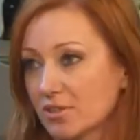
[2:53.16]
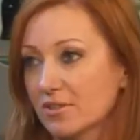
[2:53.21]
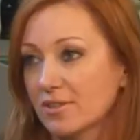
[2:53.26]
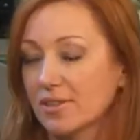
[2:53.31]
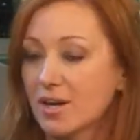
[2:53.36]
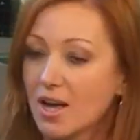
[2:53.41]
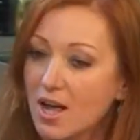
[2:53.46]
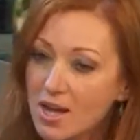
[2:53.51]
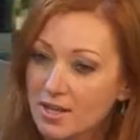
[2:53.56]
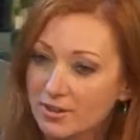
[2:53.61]

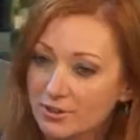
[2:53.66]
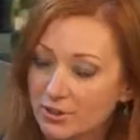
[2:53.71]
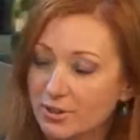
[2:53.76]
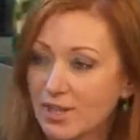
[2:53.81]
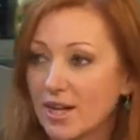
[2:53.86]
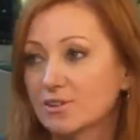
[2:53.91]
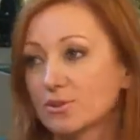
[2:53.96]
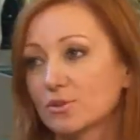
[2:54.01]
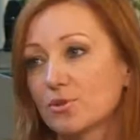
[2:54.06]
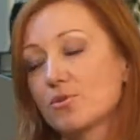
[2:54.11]
tych
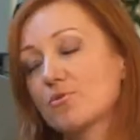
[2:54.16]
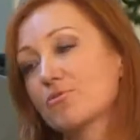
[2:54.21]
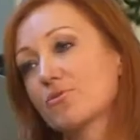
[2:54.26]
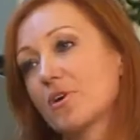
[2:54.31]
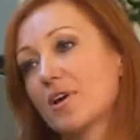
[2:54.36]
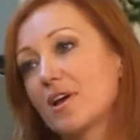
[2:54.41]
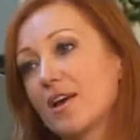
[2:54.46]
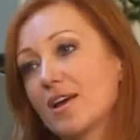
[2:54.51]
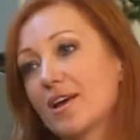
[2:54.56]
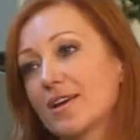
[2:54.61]
dodatków
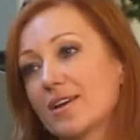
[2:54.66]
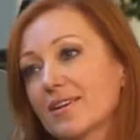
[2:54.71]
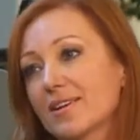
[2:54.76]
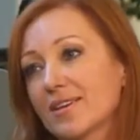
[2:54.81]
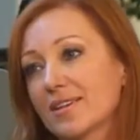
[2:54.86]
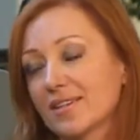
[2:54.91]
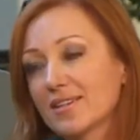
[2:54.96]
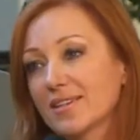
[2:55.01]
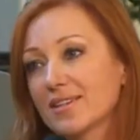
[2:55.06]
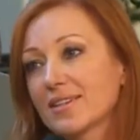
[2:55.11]

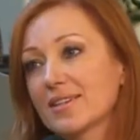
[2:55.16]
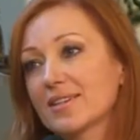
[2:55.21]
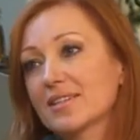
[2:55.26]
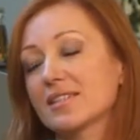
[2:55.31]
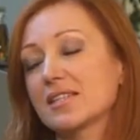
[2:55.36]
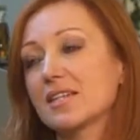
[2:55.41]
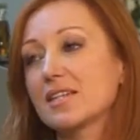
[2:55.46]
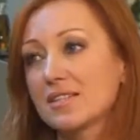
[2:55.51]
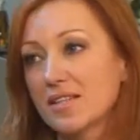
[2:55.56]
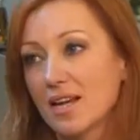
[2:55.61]
e,
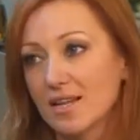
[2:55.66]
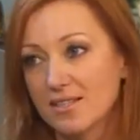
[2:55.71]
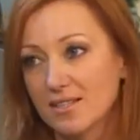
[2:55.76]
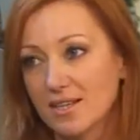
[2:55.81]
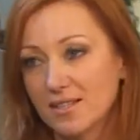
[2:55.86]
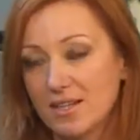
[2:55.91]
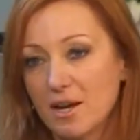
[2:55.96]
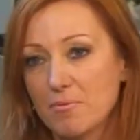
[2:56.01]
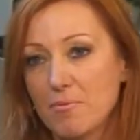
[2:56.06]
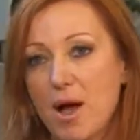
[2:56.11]

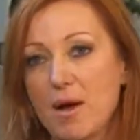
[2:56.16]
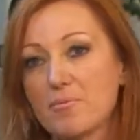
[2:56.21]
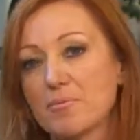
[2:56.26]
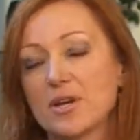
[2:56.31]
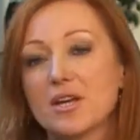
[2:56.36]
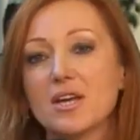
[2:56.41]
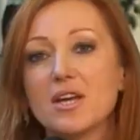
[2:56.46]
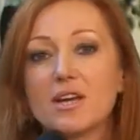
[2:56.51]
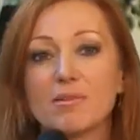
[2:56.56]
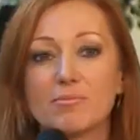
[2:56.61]
stylizację dla
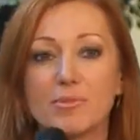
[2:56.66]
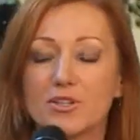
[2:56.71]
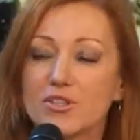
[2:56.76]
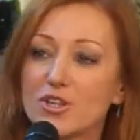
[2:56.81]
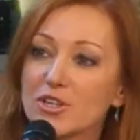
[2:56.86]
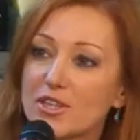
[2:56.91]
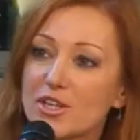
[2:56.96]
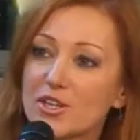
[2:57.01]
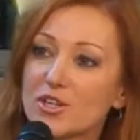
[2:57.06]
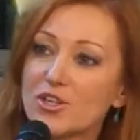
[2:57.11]
mamy. Będzie
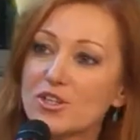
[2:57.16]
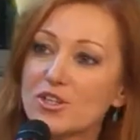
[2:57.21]
Czyli też... można